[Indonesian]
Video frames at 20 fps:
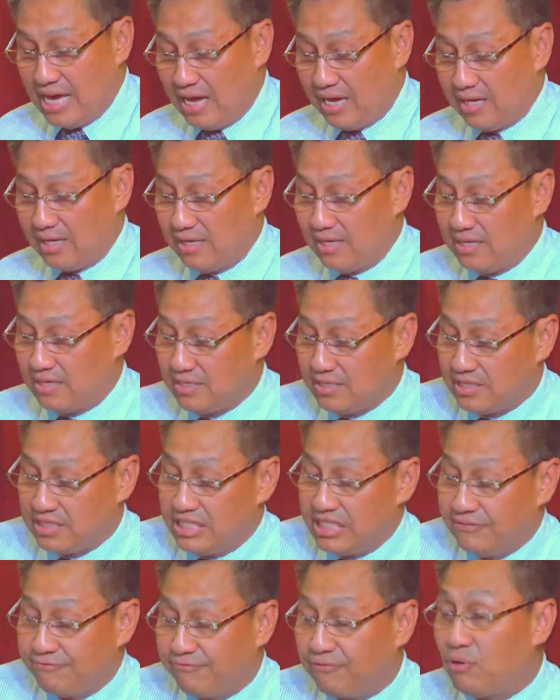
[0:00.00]
yang
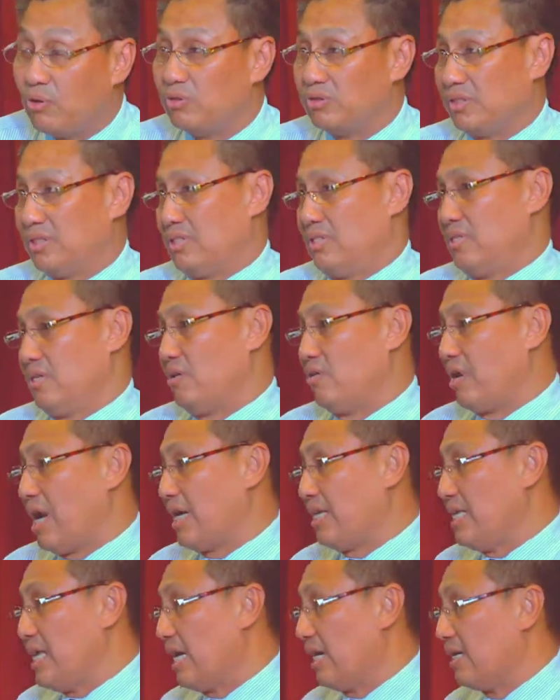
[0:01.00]
default,
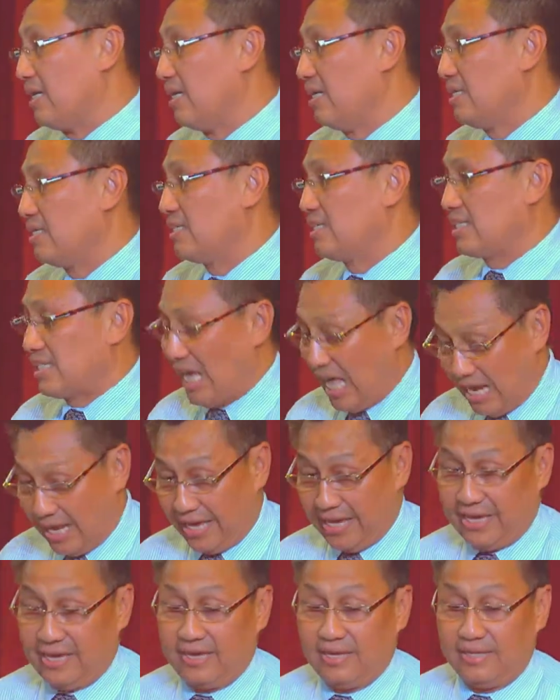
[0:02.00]
orang yang
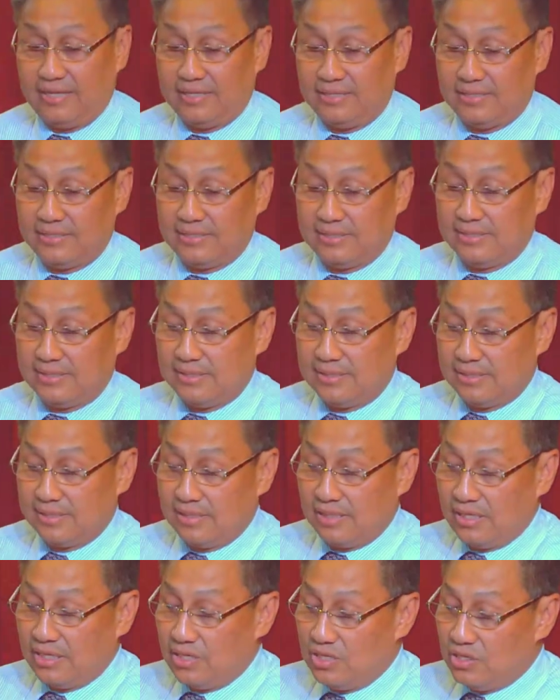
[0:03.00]
saleh.
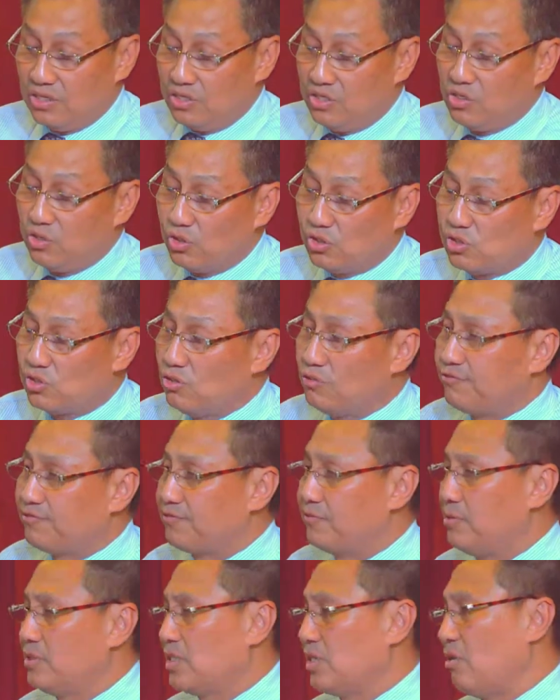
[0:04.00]
Yusuf
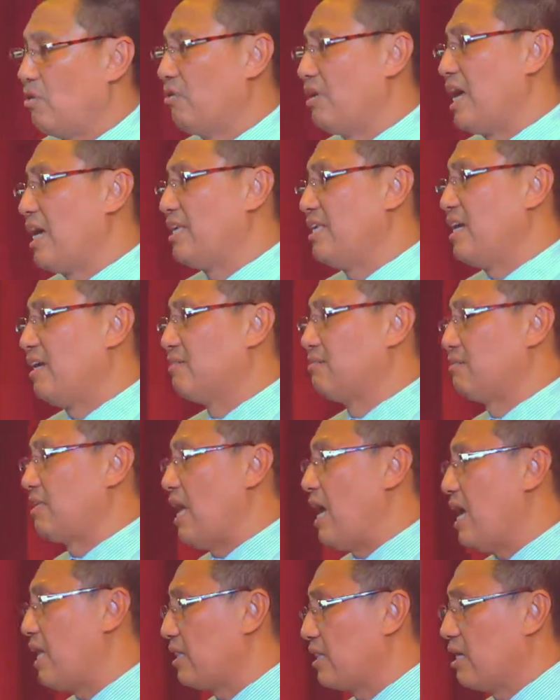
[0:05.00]
seorang yang
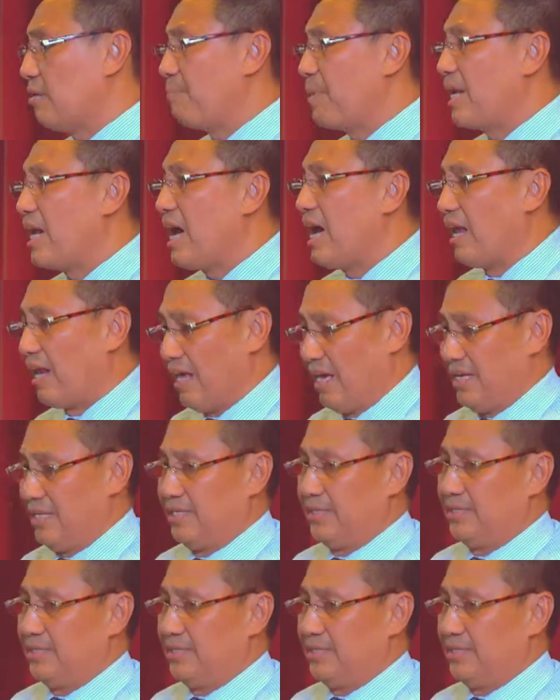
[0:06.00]
taat kepada Allah.